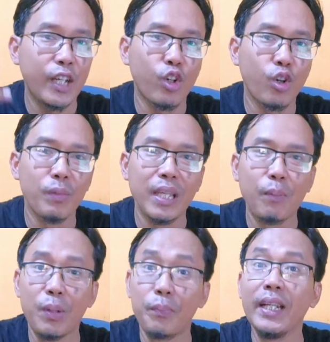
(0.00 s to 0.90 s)
ekonomi
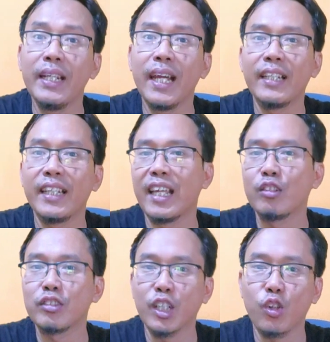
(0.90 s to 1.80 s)
yang berbeda dan
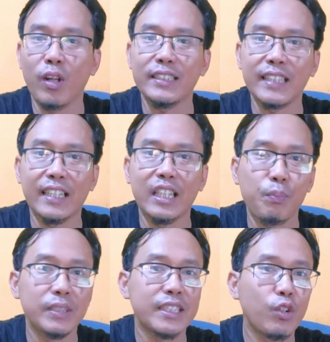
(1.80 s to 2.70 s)
harus dikelola secara
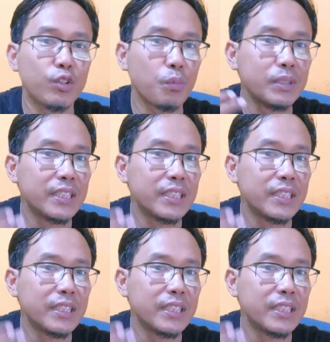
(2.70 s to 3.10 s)
terpisah untuk